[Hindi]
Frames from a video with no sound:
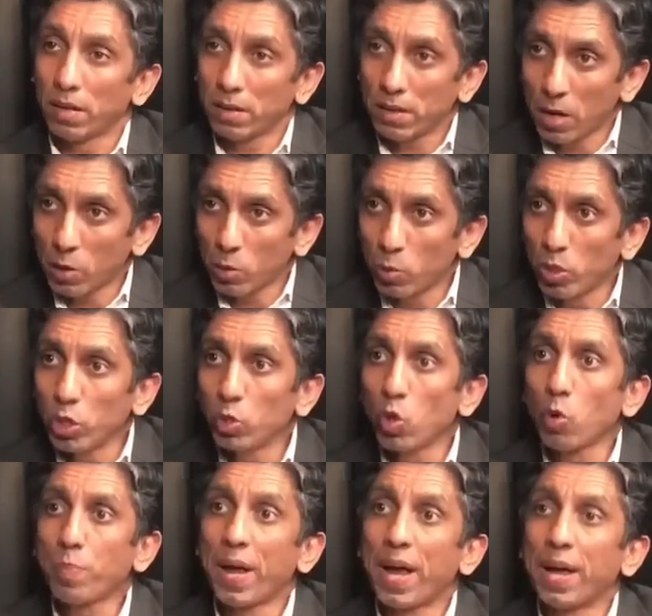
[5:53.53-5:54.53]
कानूनी
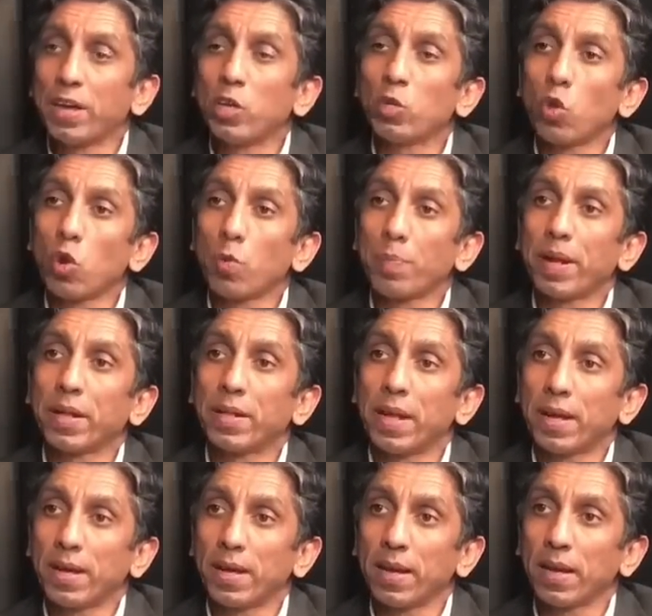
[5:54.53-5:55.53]
तौर पे आइनी तौर पे
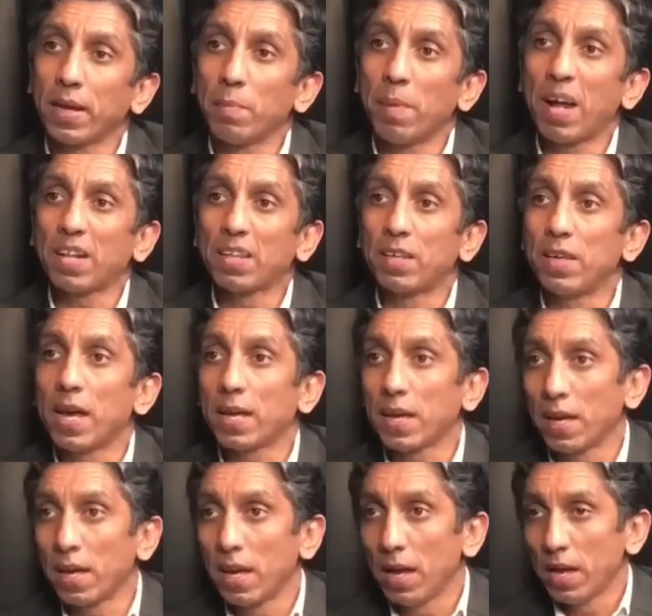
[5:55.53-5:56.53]
देखने की बात की है
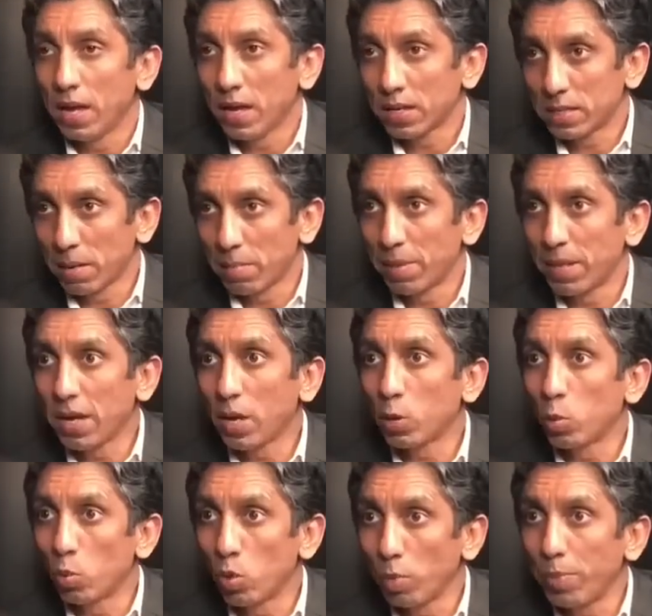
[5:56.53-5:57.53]
कि असम्बलियाँ
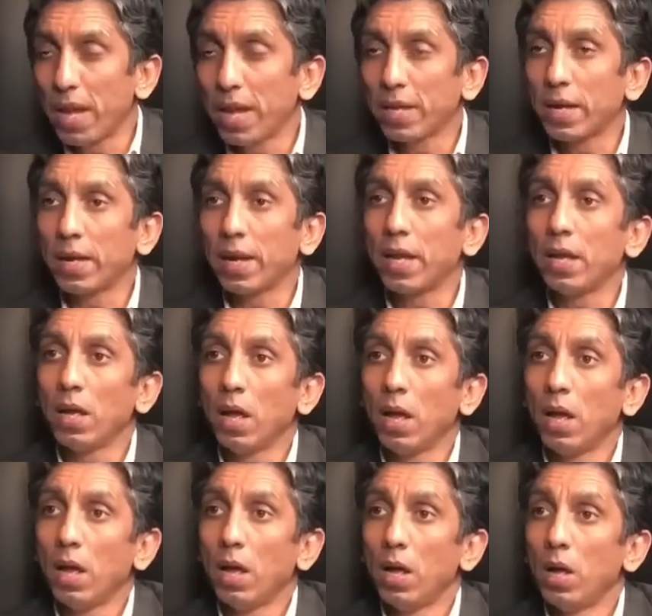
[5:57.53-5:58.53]
टूटी भी हैं या नहीं
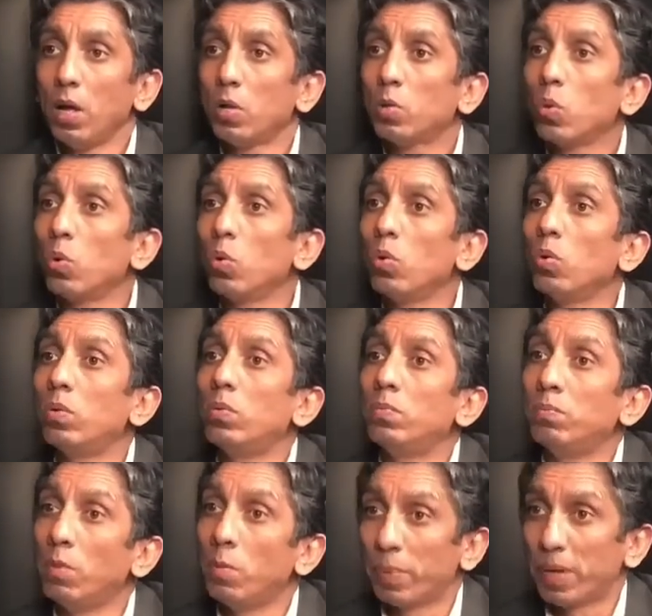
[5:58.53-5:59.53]
तो
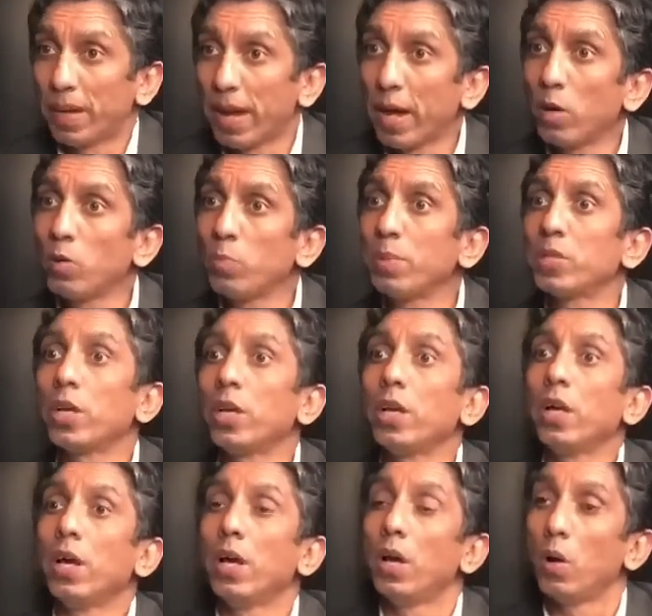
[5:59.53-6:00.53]
मुमकिन है उनमें से
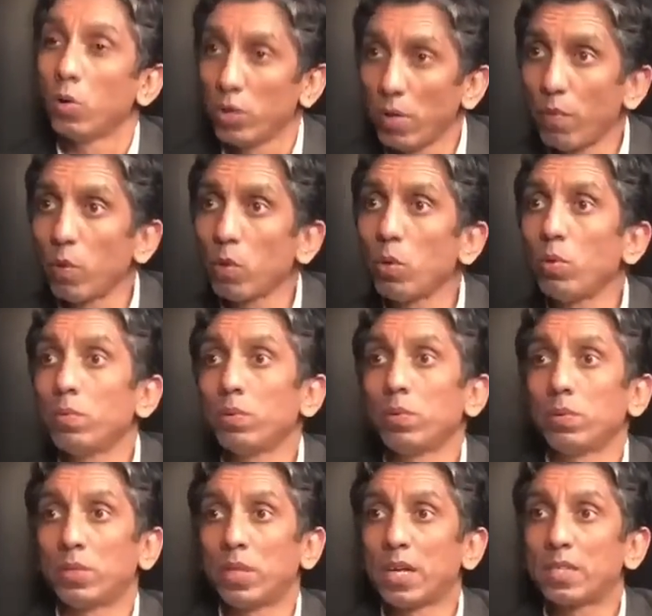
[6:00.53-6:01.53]
और ये वो
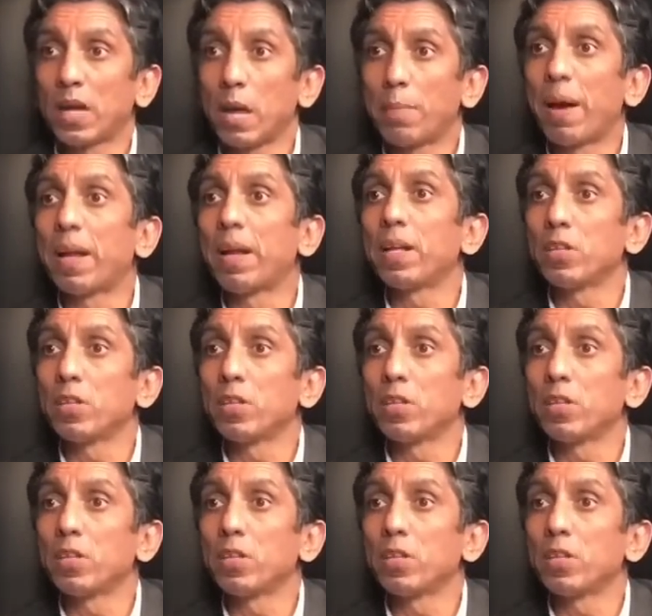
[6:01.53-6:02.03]
जज साहिबान हैं